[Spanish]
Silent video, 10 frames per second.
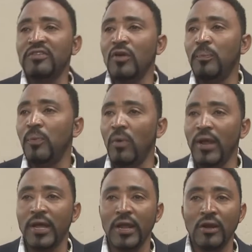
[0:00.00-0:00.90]
de salud
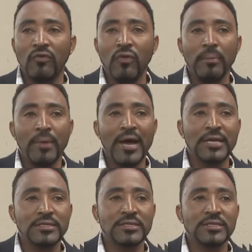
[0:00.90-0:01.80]
pública no fue
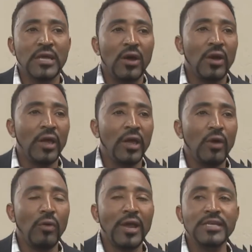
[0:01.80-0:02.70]
más
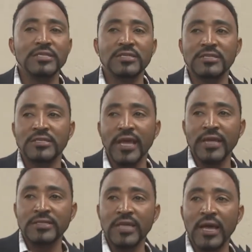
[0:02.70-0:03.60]
eh, una
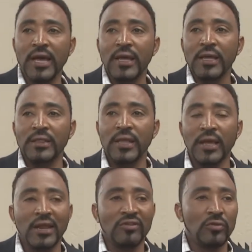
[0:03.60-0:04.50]
insistencia de
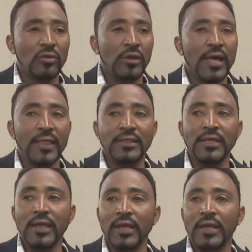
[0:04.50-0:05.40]
que las autoridades
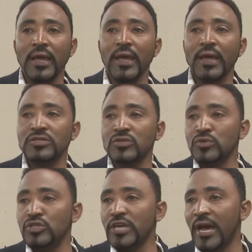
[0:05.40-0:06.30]
tienen que
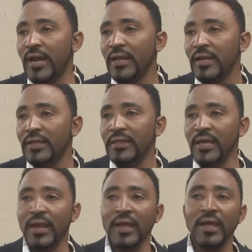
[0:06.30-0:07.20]
escuchar
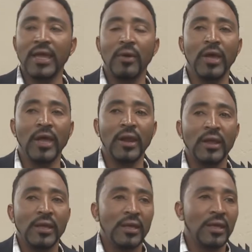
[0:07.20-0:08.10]
tienen que ver
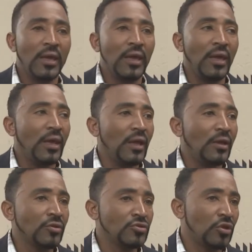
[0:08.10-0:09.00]
que
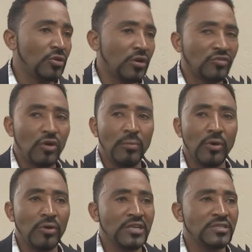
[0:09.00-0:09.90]
nosotros que
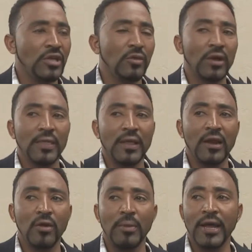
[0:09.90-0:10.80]
somos nacidos aquí de
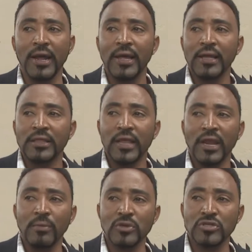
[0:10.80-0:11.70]
La Romana
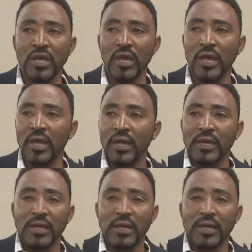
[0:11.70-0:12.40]
tenemos que